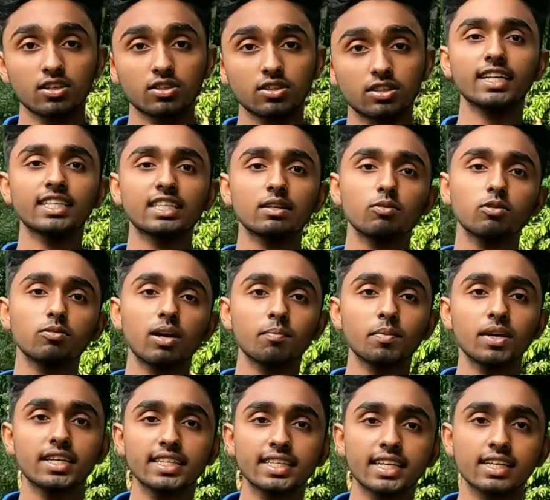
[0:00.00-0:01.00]
নাকি যেভাবে
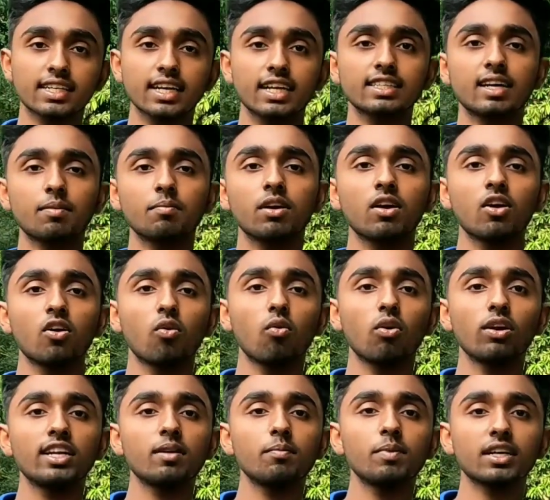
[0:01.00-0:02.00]
আমরা টিকিট কাটতাম
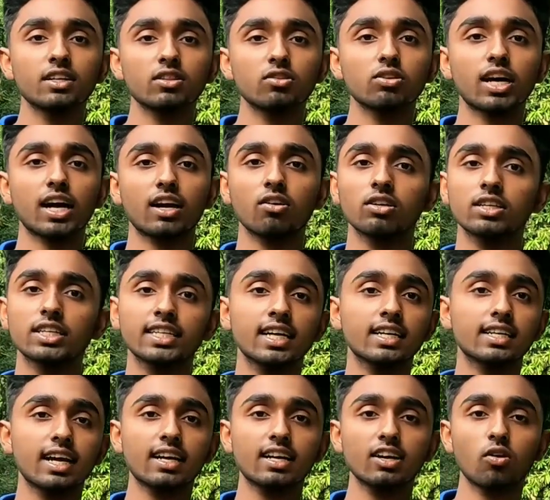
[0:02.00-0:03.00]
ওই নিয়মে কিন্তু এখন
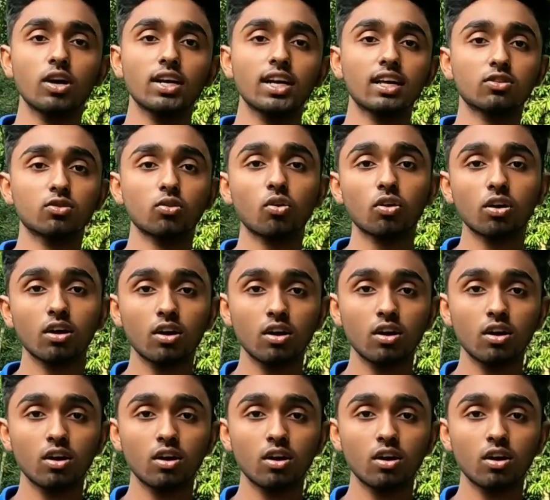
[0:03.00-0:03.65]
টিকিট কাটলে হয় না তো